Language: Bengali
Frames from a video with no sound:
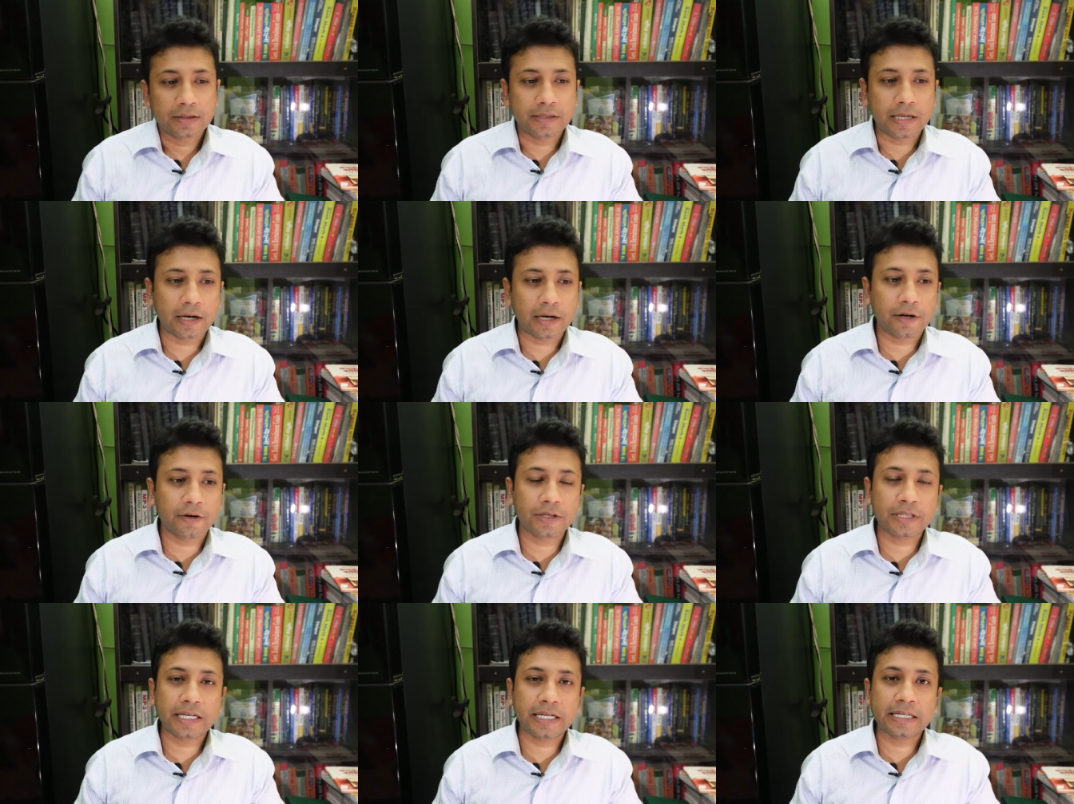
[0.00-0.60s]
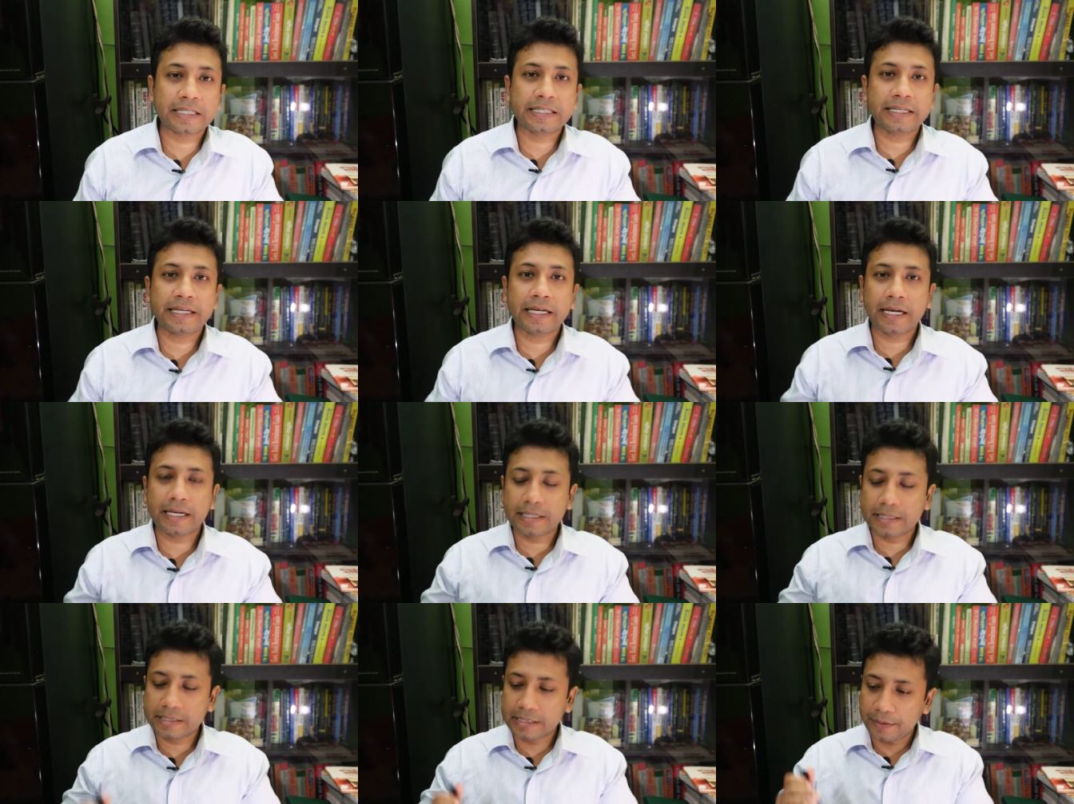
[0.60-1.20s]
যার কারণে দেখা যাচ্ছে
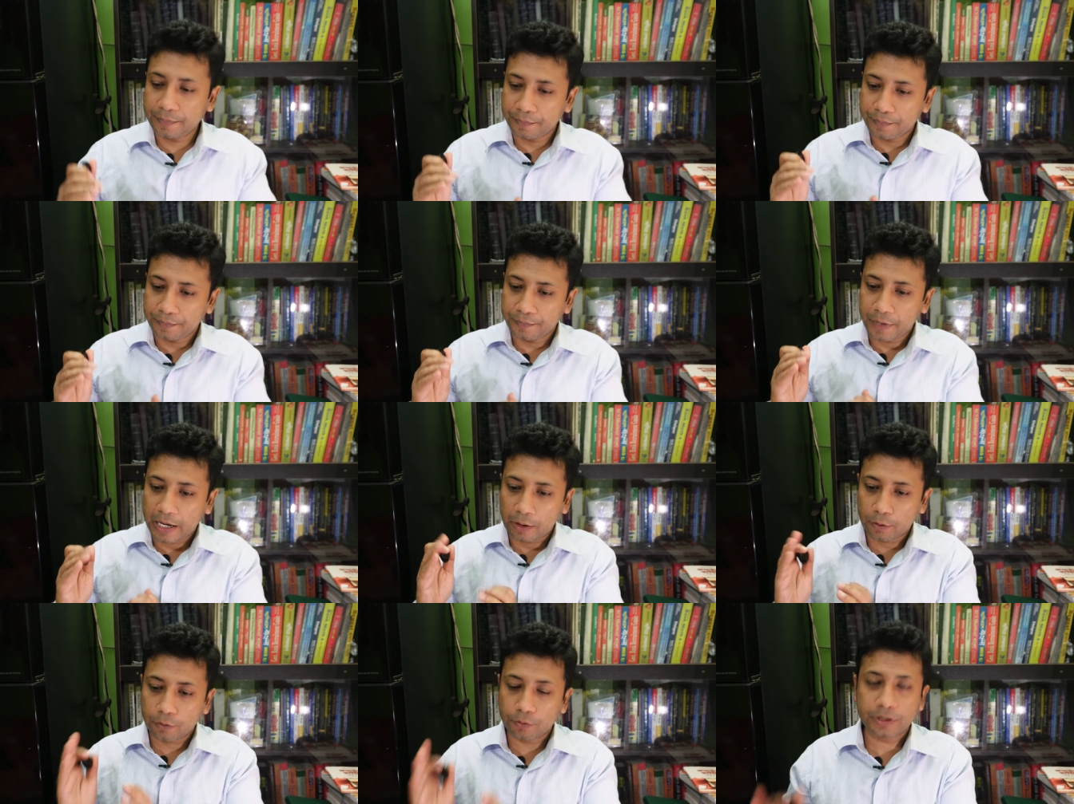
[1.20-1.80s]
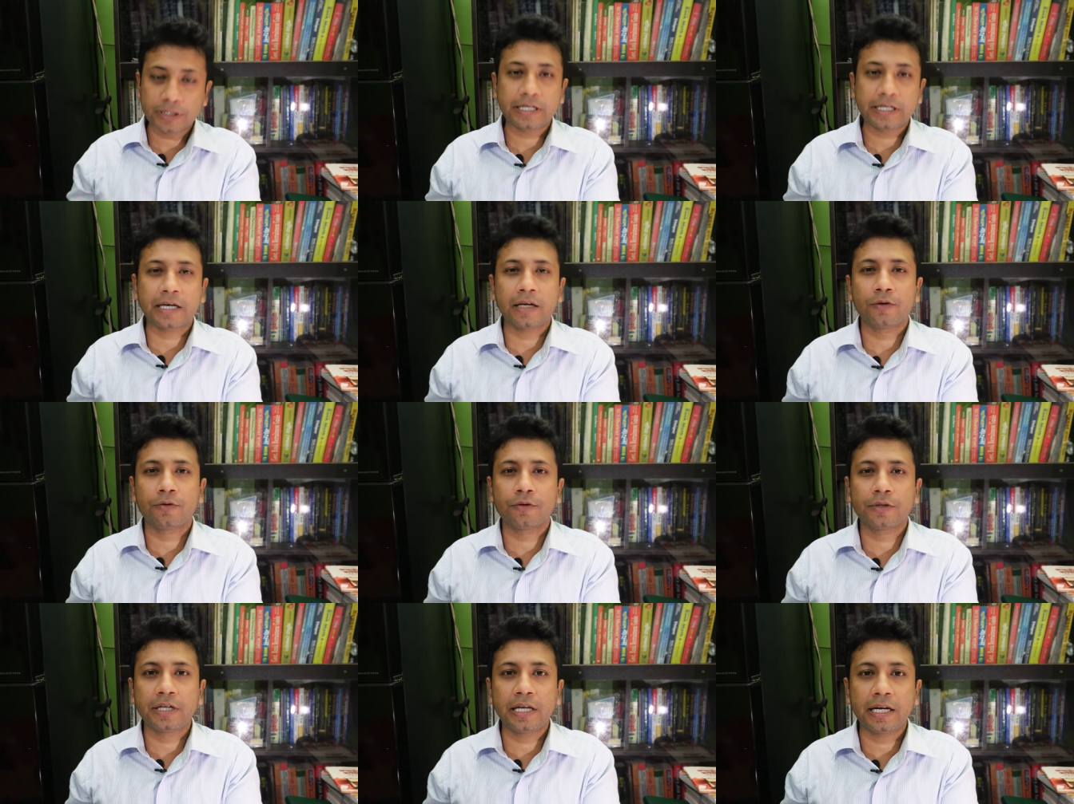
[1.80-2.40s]
এখানে যে বারো কোটি টাকা
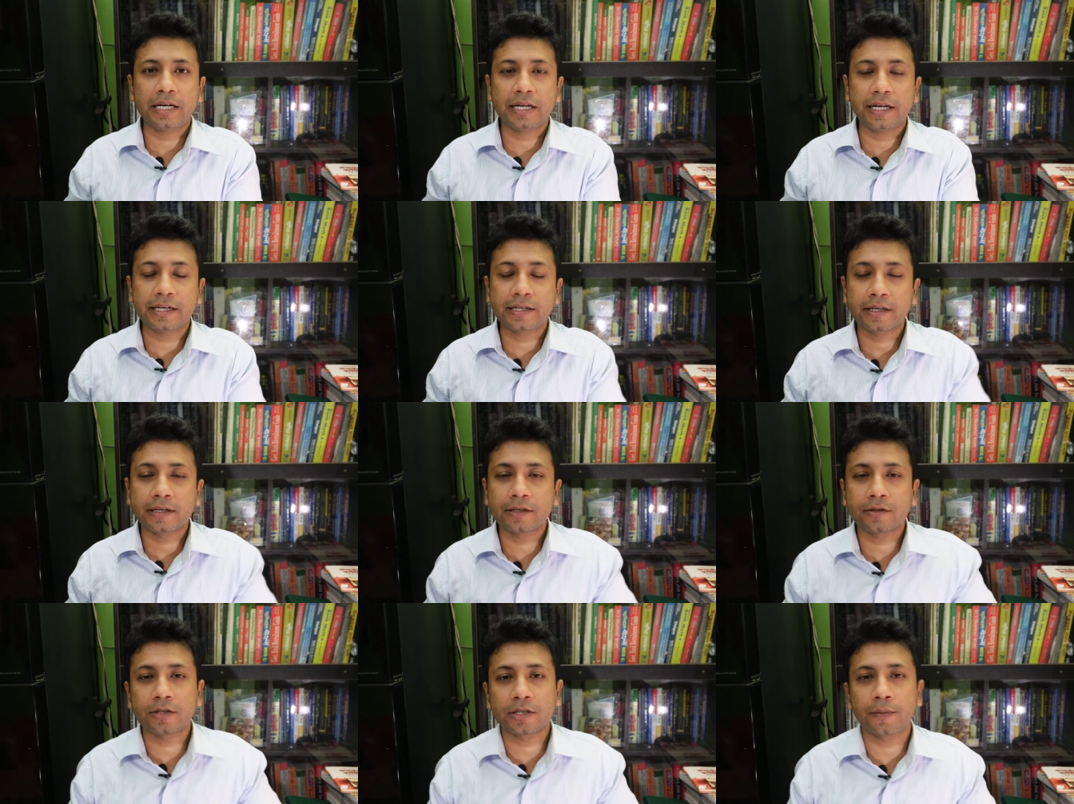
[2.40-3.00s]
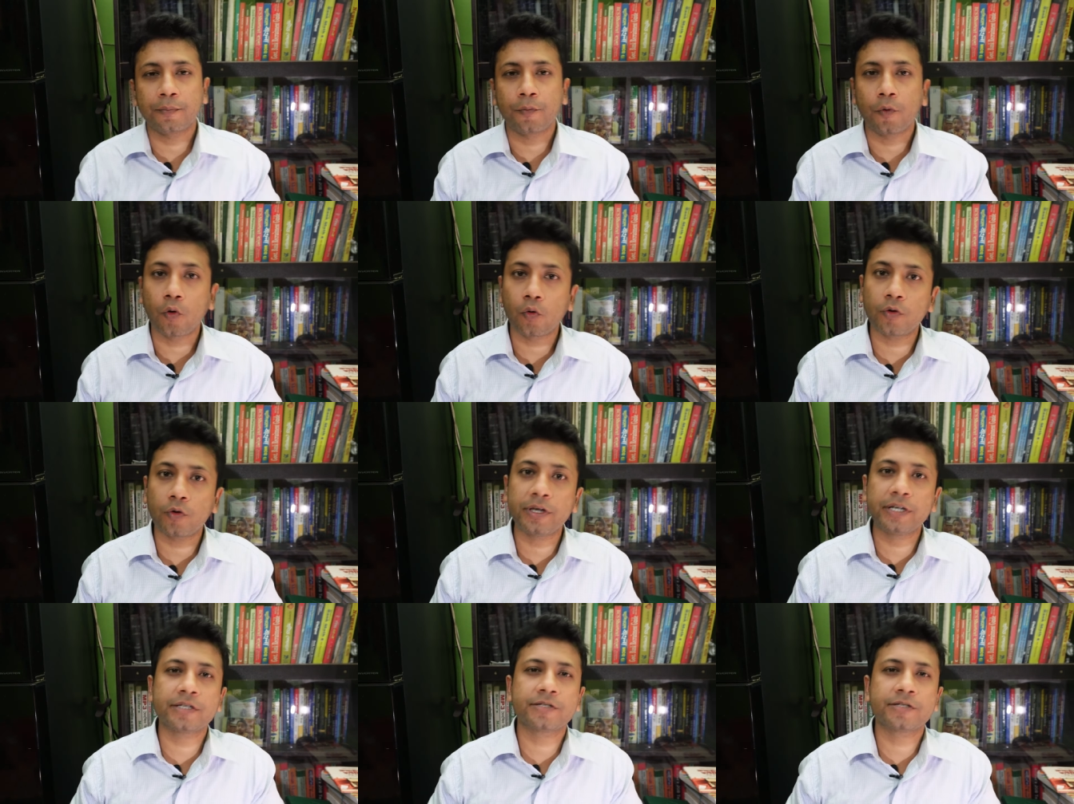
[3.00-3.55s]
লোন নিলেন এটা কিন্তু একটা বড়